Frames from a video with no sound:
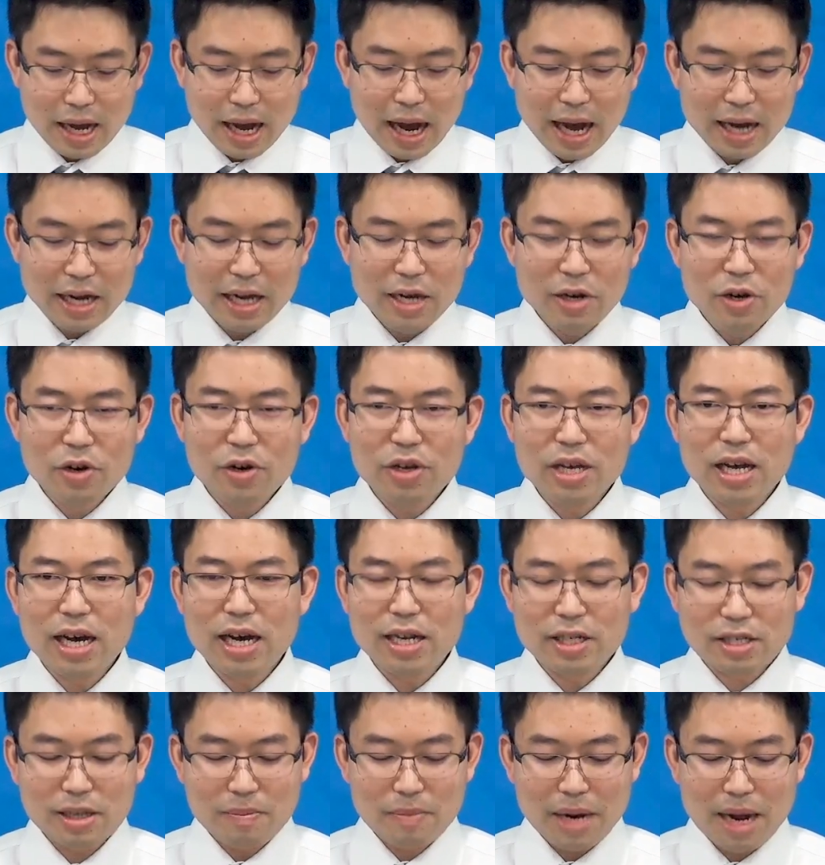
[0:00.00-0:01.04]
ฮาเลลูยา
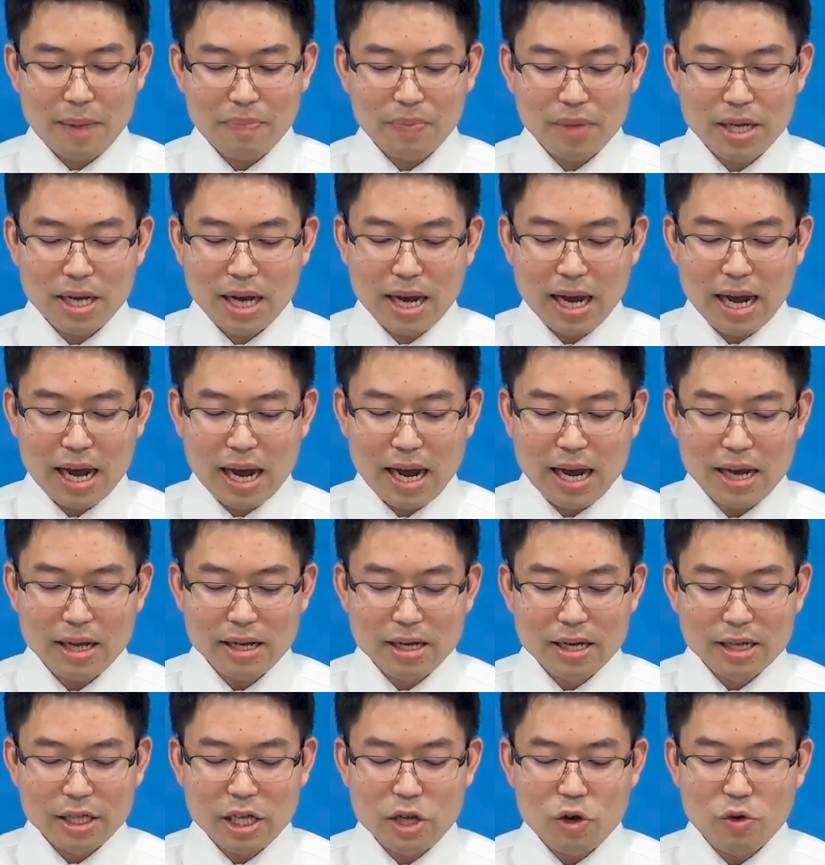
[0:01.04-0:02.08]
สำหรับเนื้อหา
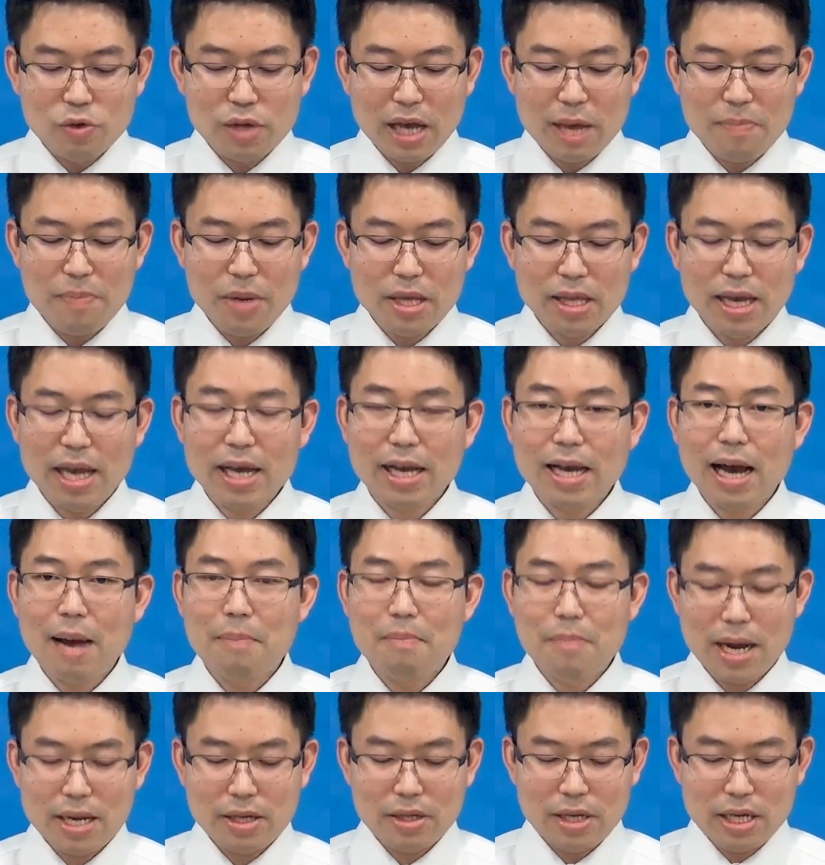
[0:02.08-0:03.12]
ที่อยู่ในพินัยกรรม
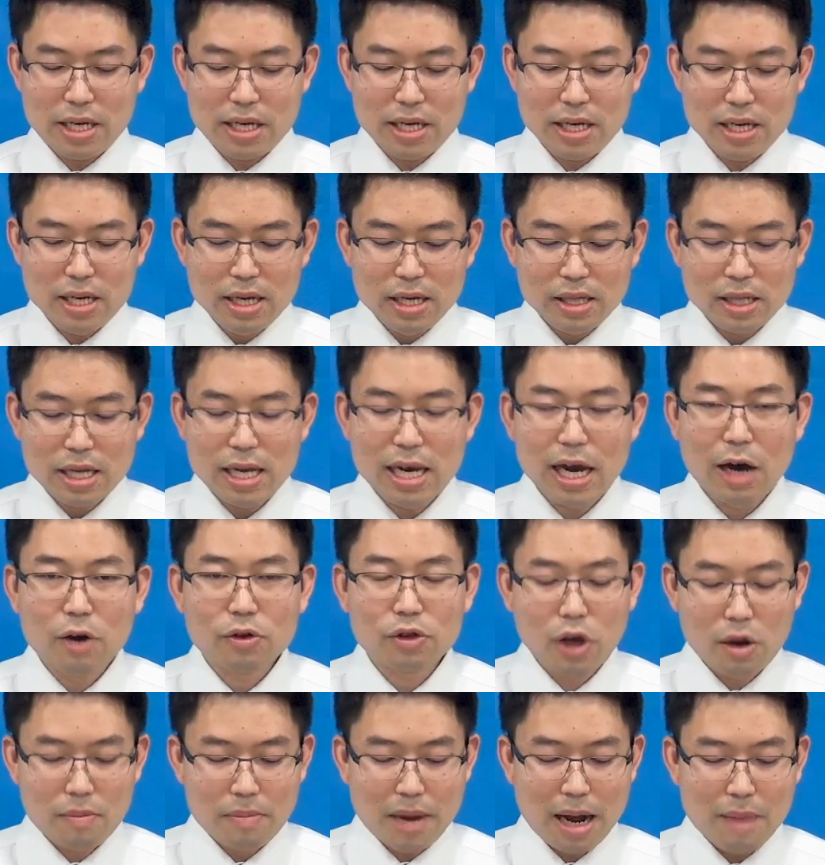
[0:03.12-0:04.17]
ใหม่นี้ที่เรา
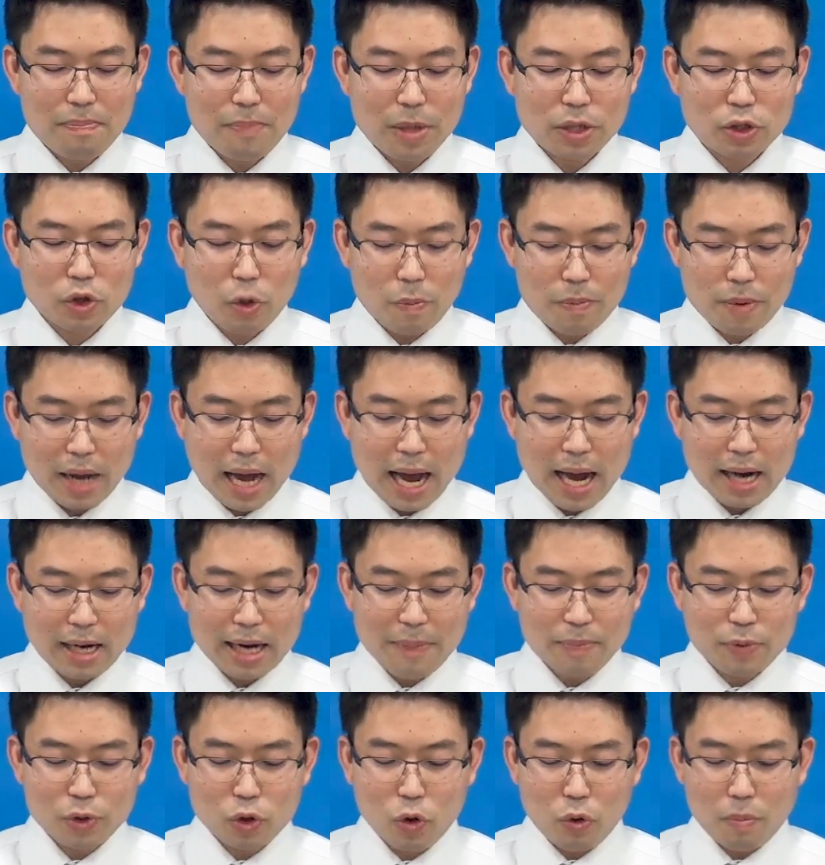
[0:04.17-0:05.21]
ต้องมาประสบการณ์รั
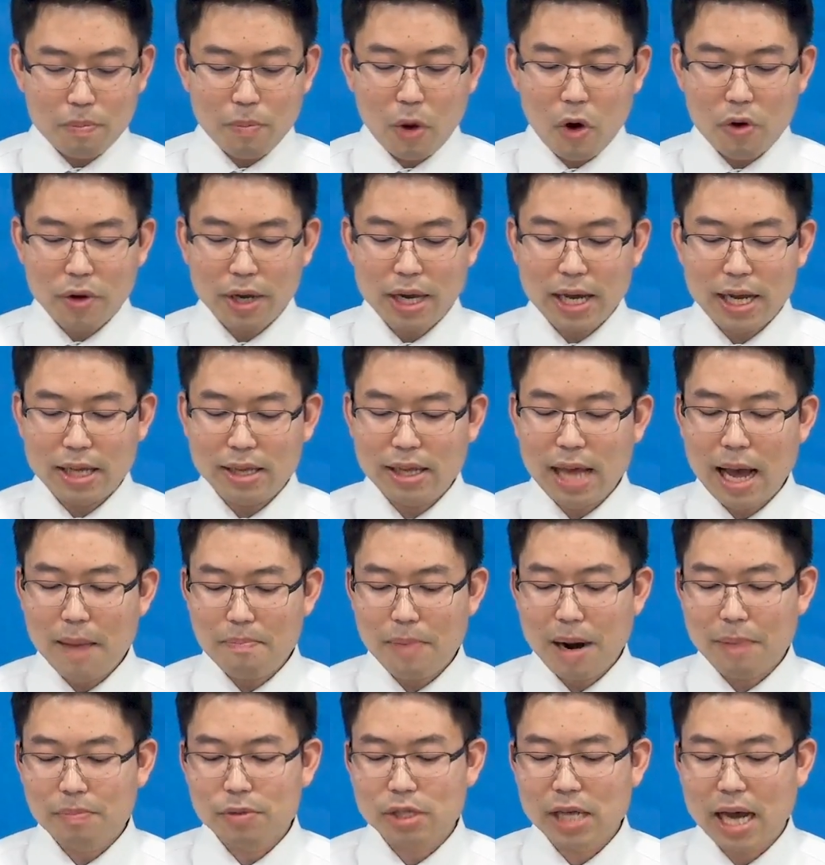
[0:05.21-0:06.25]
บสุขมองเห็นและป
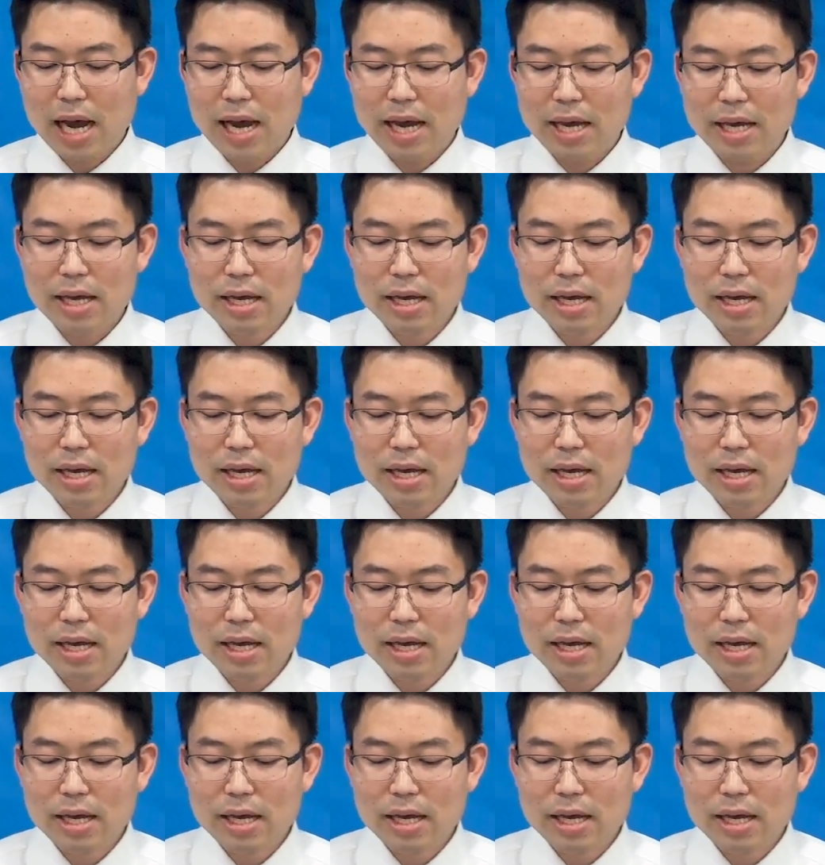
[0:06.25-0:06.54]
รับใช้